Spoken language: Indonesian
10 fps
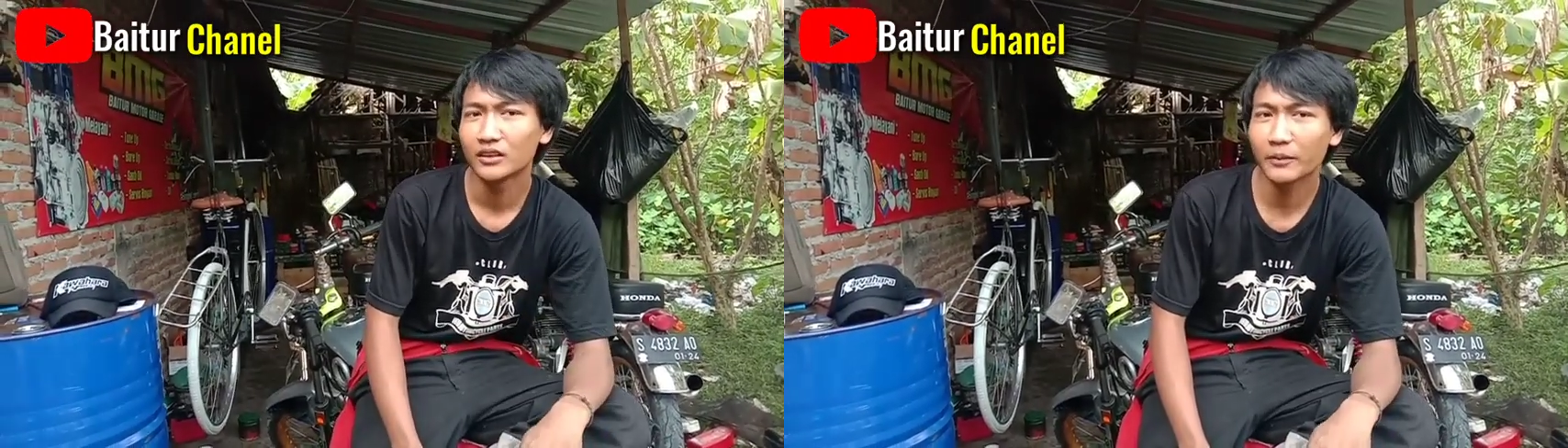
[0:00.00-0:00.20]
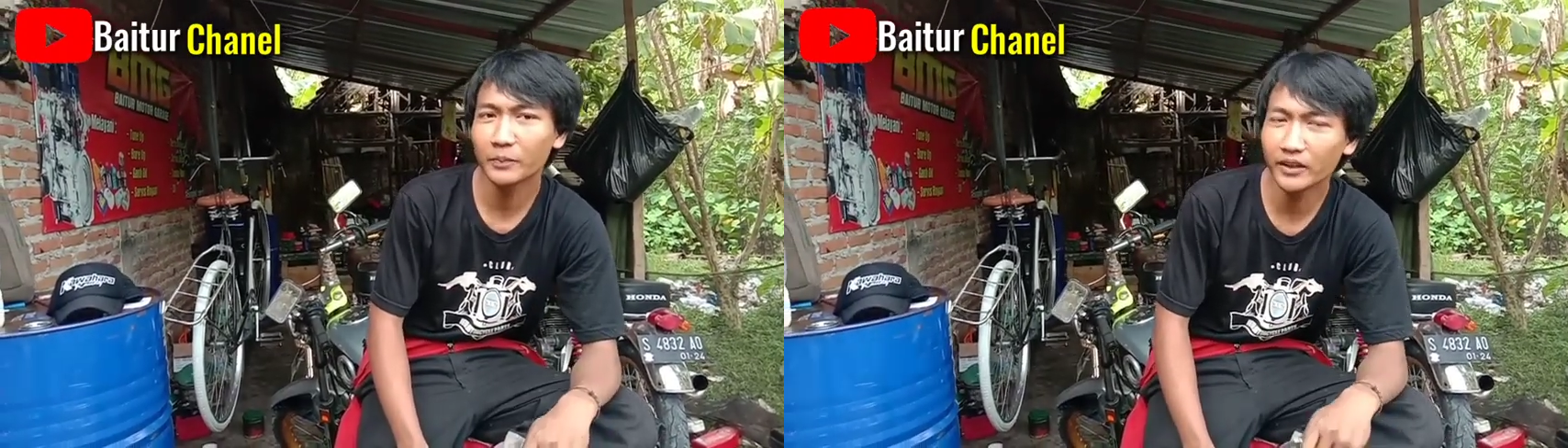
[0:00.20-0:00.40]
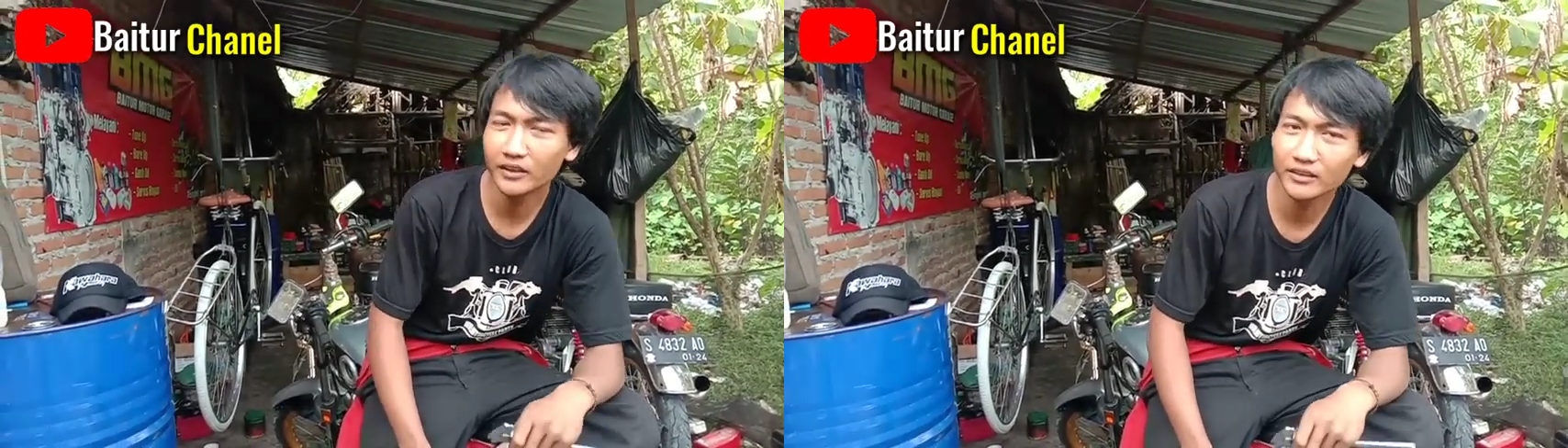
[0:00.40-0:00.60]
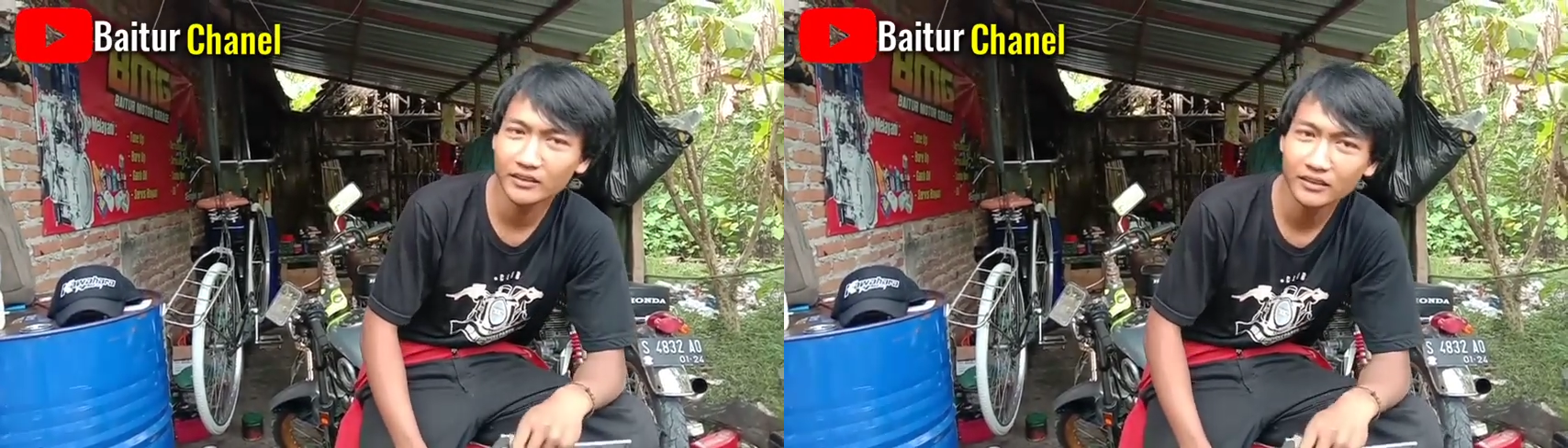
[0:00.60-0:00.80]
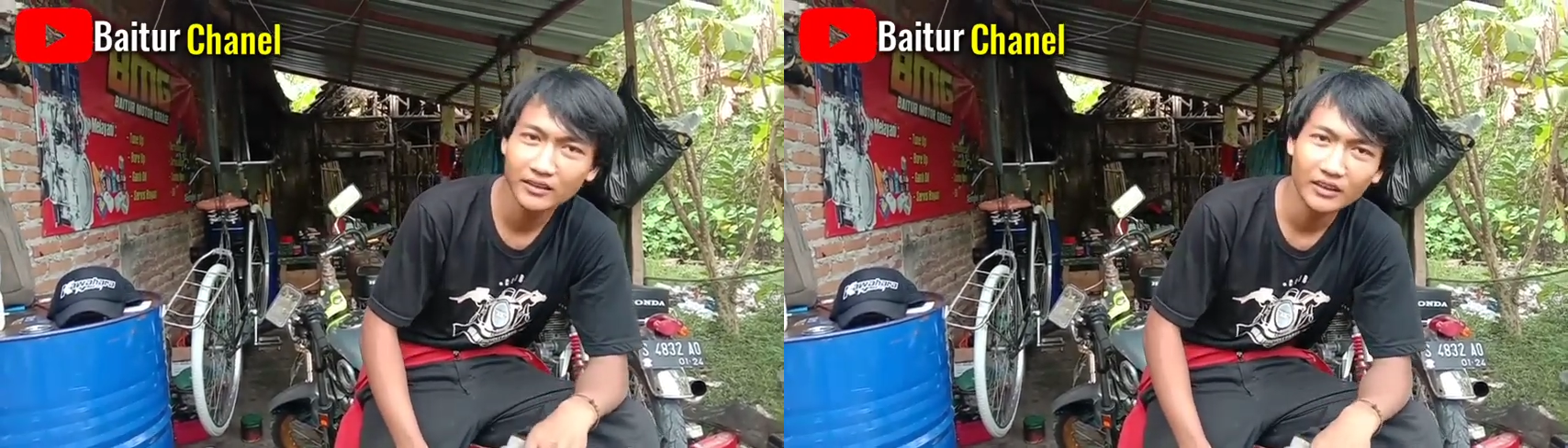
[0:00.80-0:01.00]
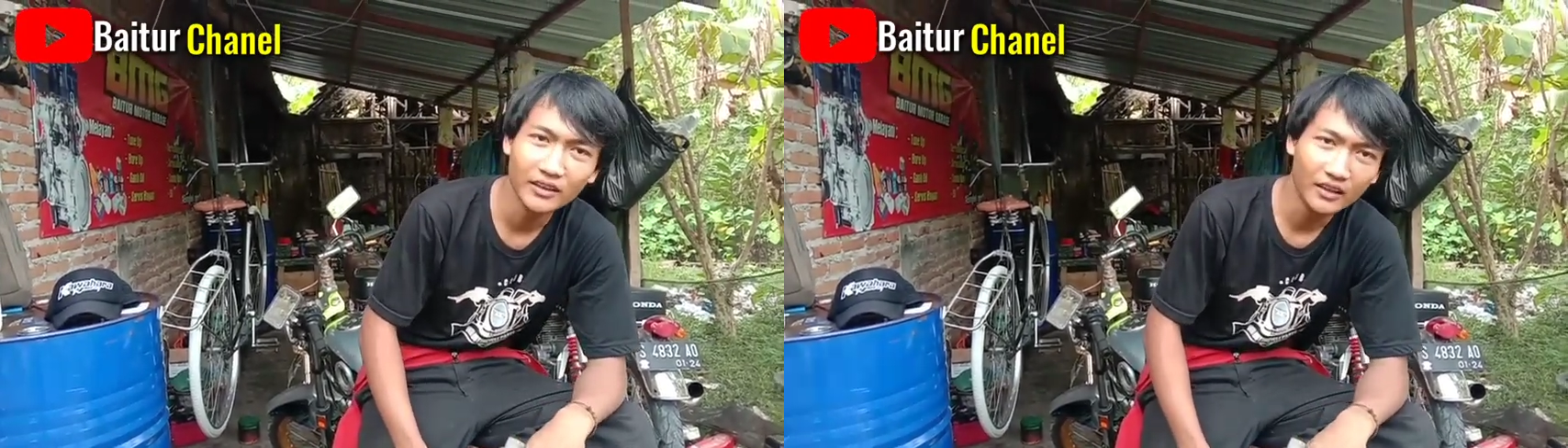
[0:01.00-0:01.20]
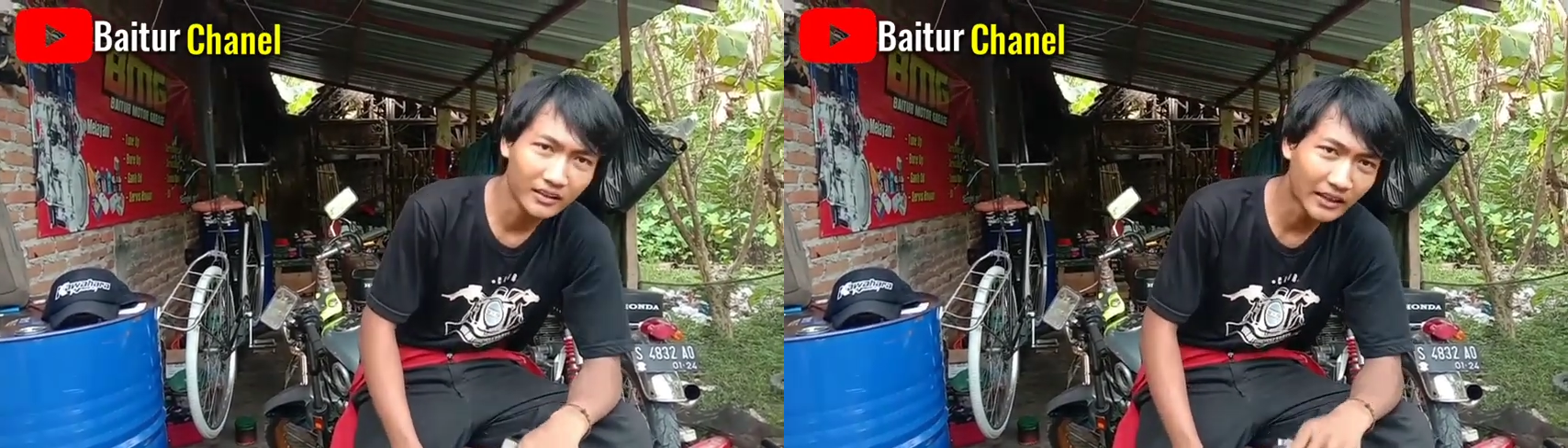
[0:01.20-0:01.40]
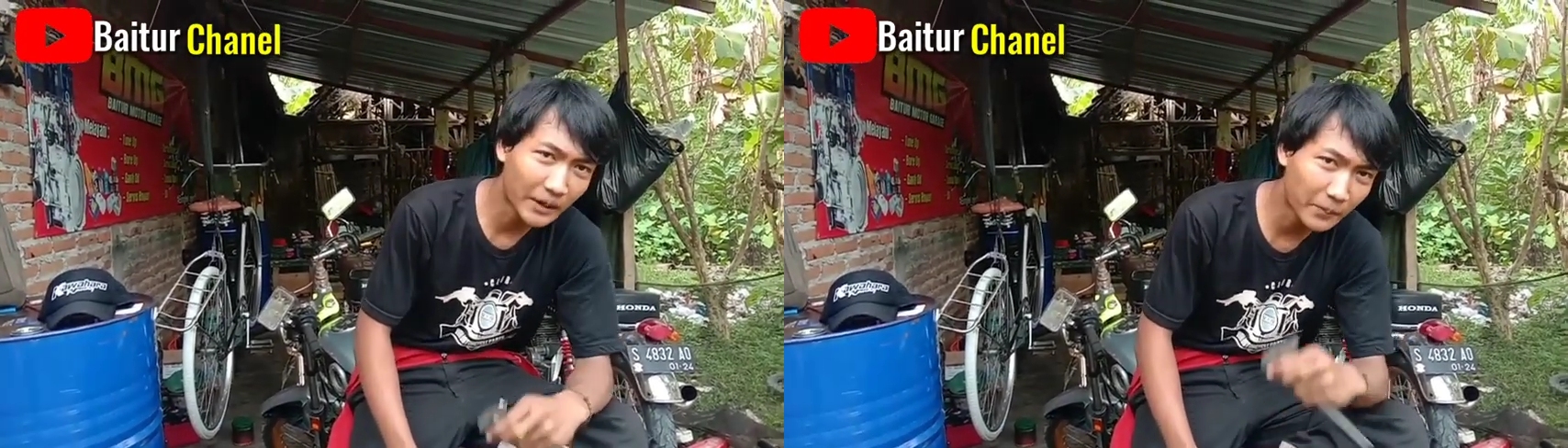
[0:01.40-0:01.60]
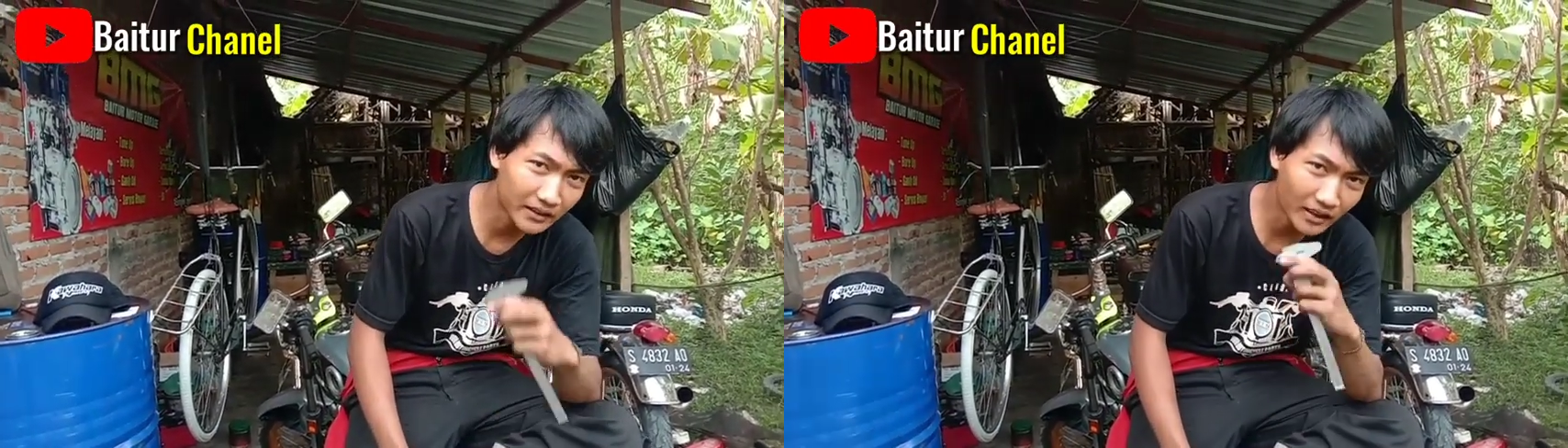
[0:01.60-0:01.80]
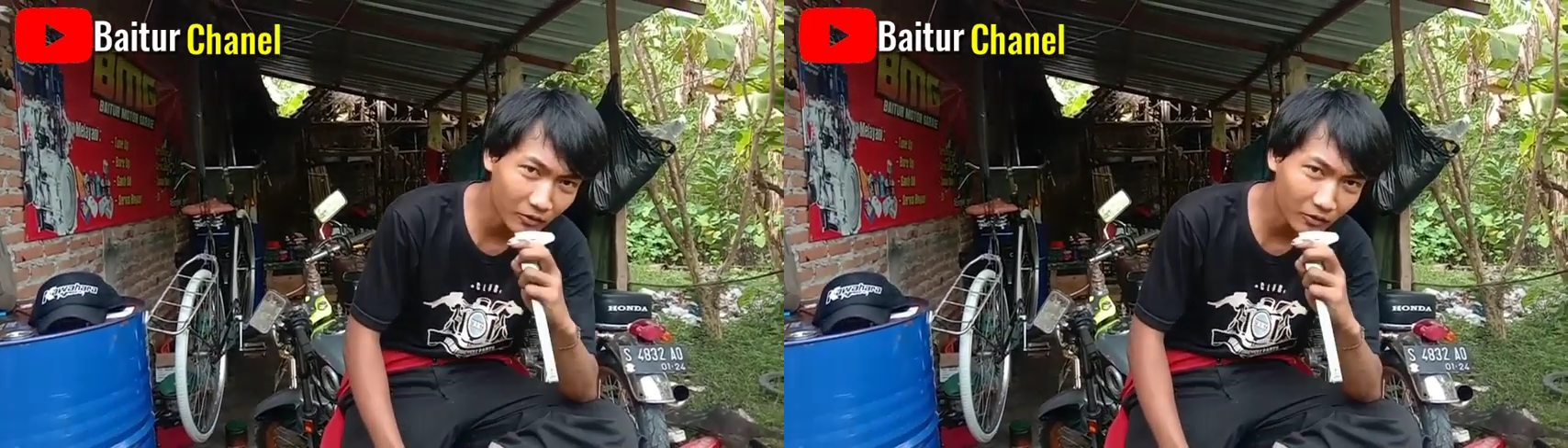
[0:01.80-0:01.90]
tapi gaya banter